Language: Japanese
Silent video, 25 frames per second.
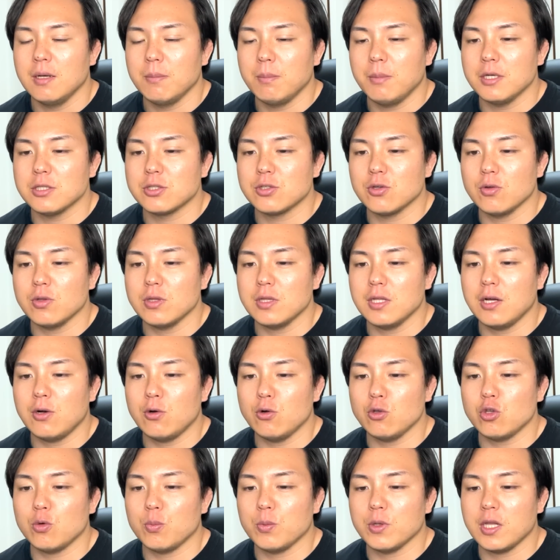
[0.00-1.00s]
まあ、そんな
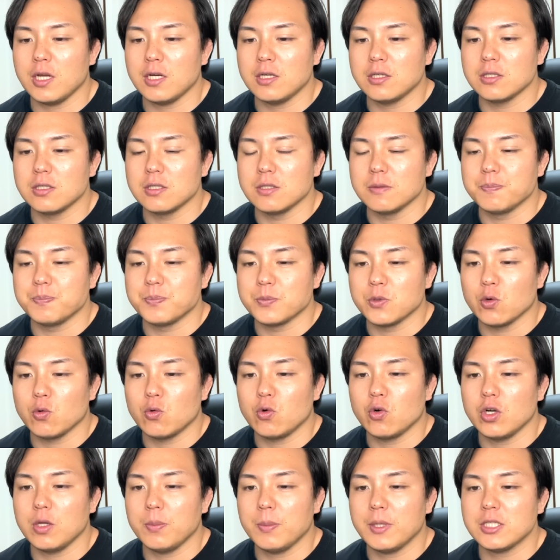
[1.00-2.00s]
こともなく
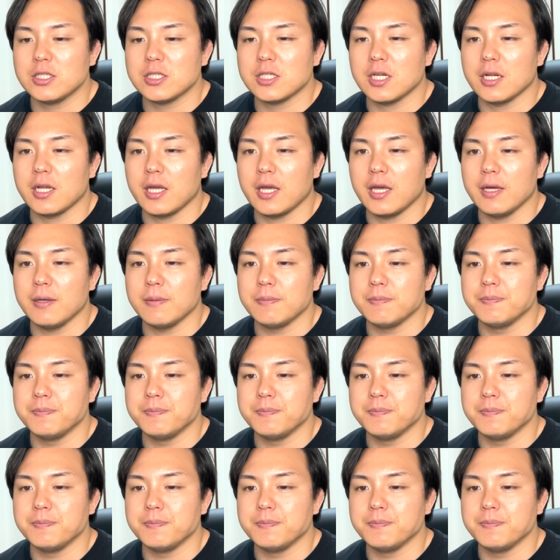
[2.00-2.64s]
残りましたね。